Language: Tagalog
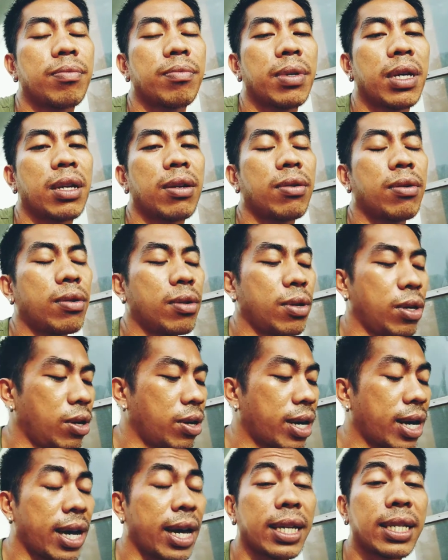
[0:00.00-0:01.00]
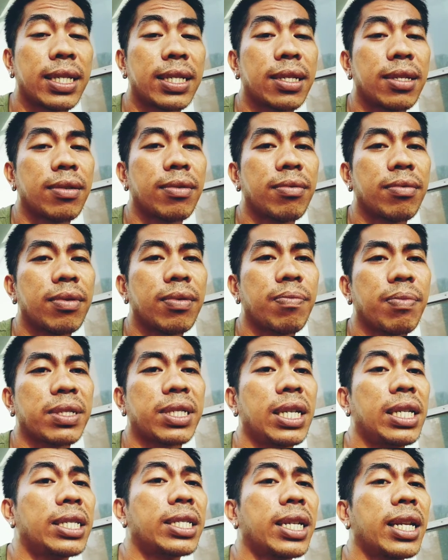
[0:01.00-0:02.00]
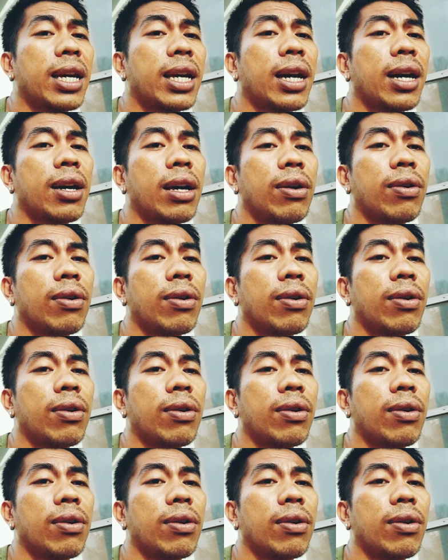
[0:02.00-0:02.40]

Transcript: Pero you know guys, pasensya na